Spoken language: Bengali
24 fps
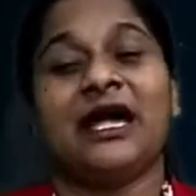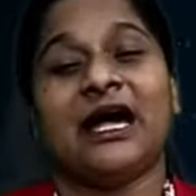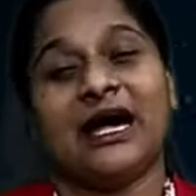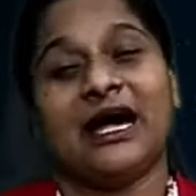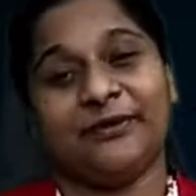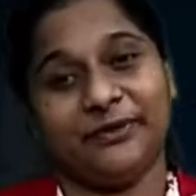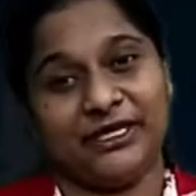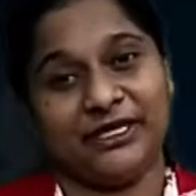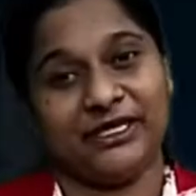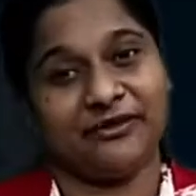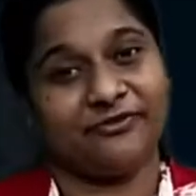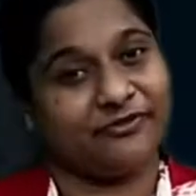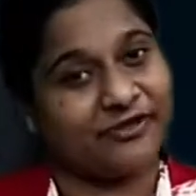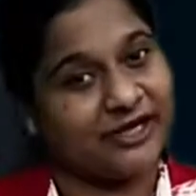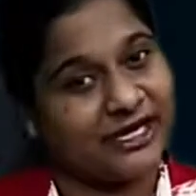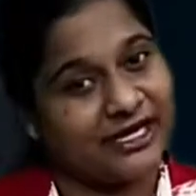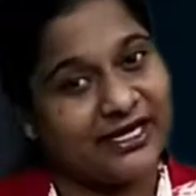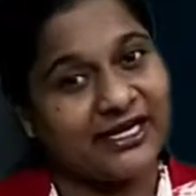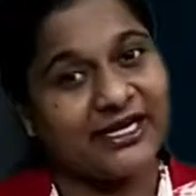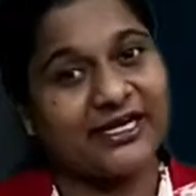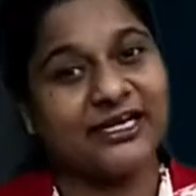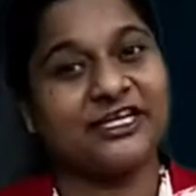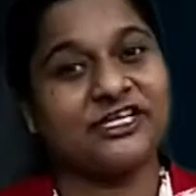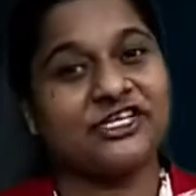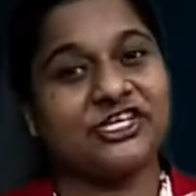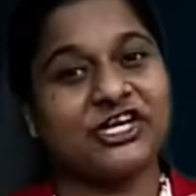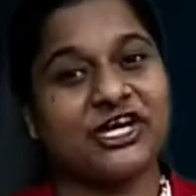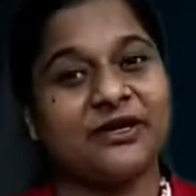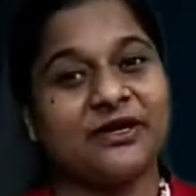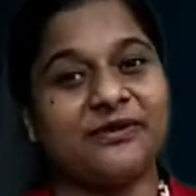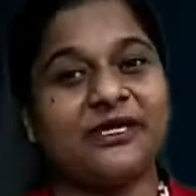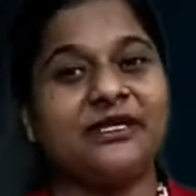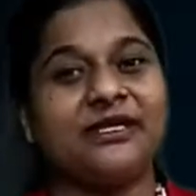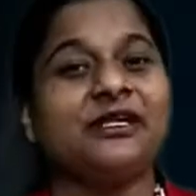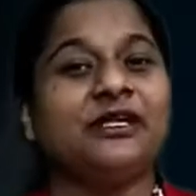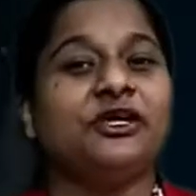আমি ফারহানা
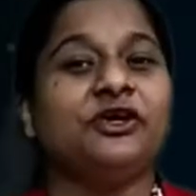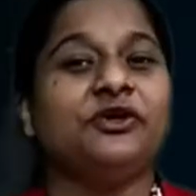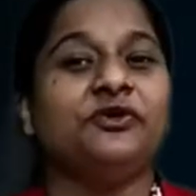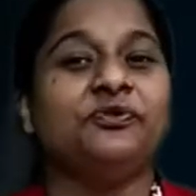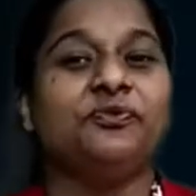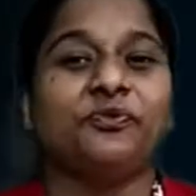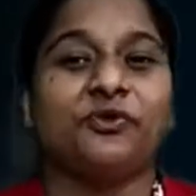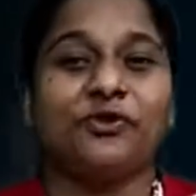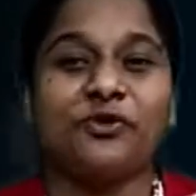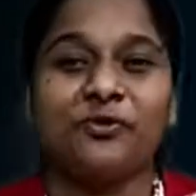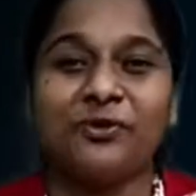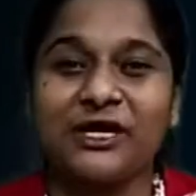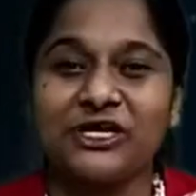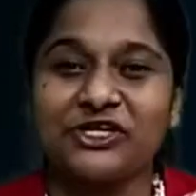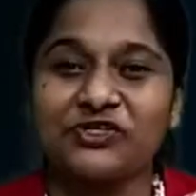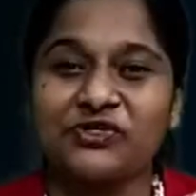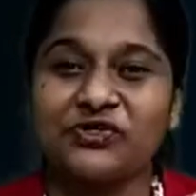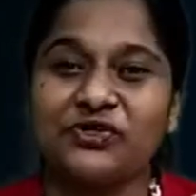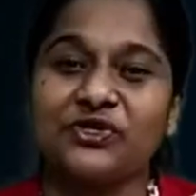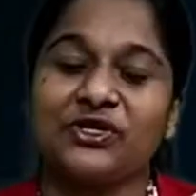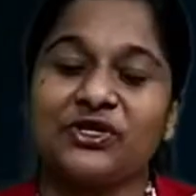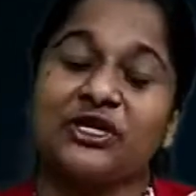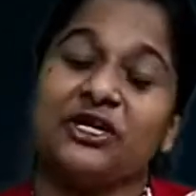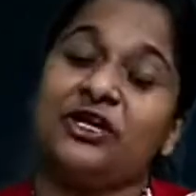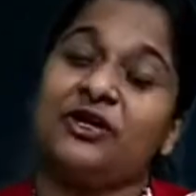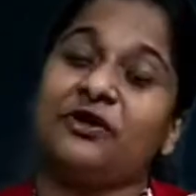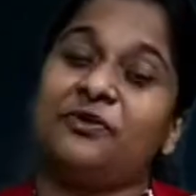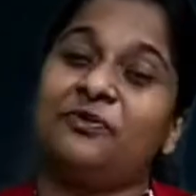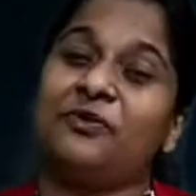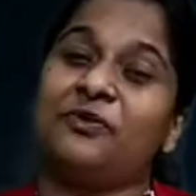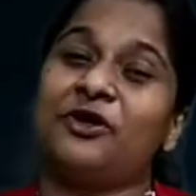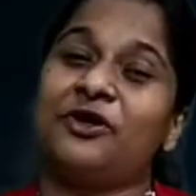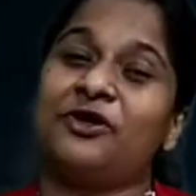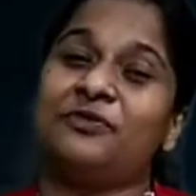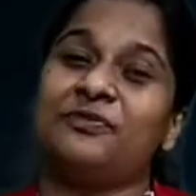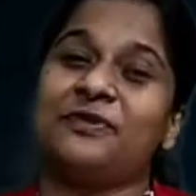শামিন প্রভাষক
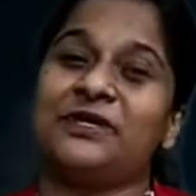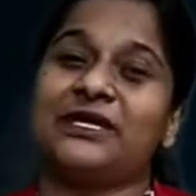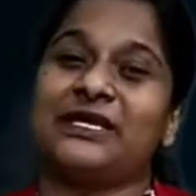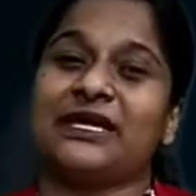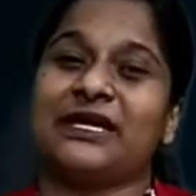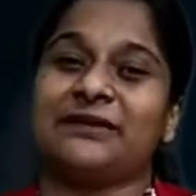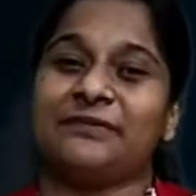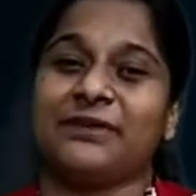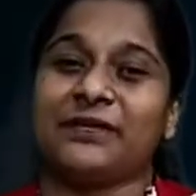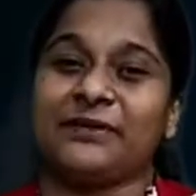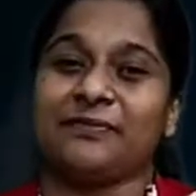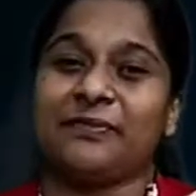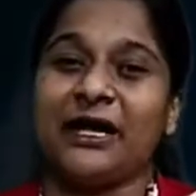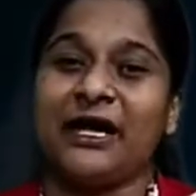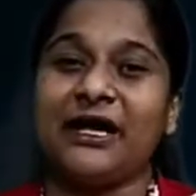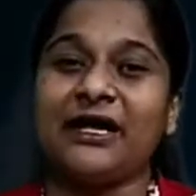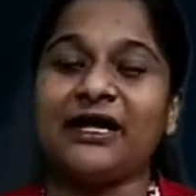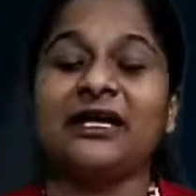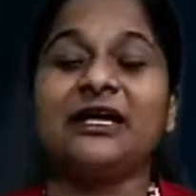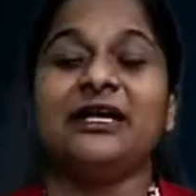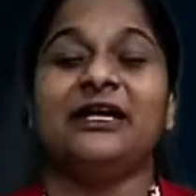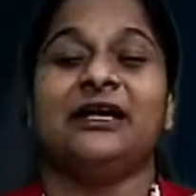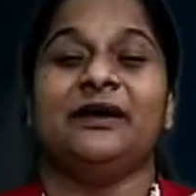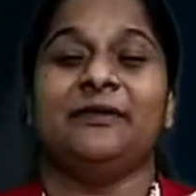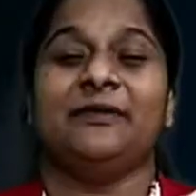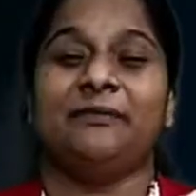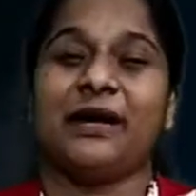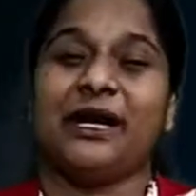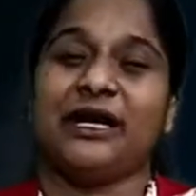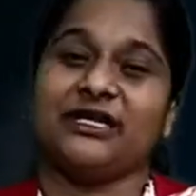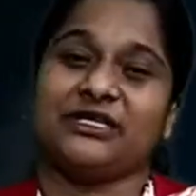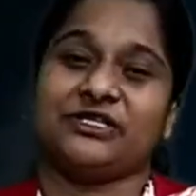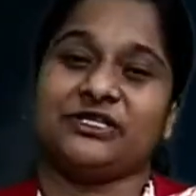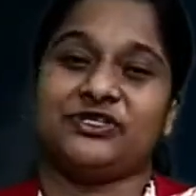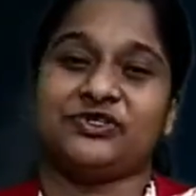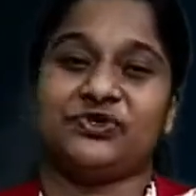মনোবিজ্ঞান বিভাগ
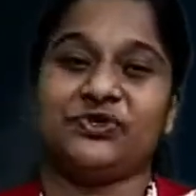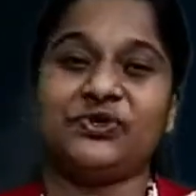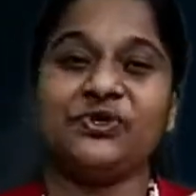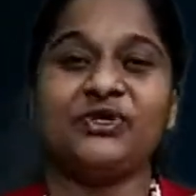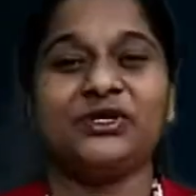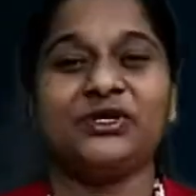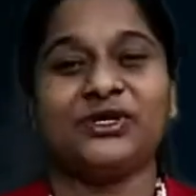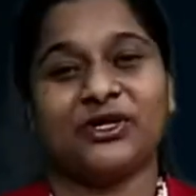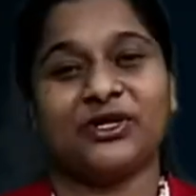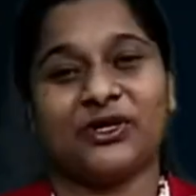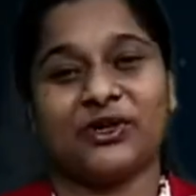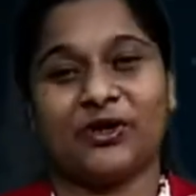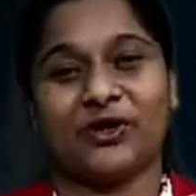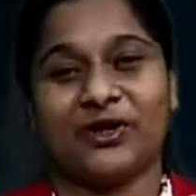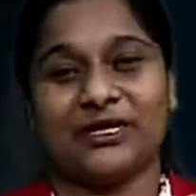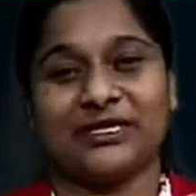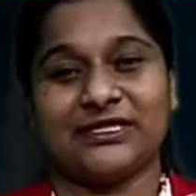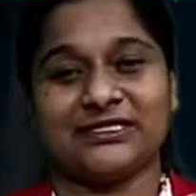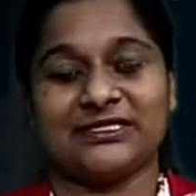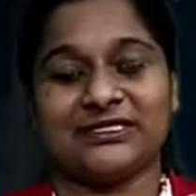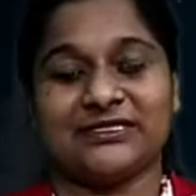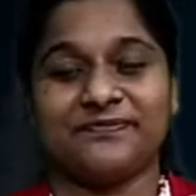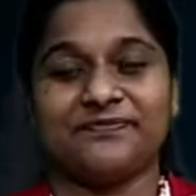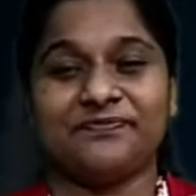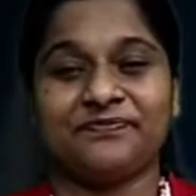মাইনস্টোন কলেজ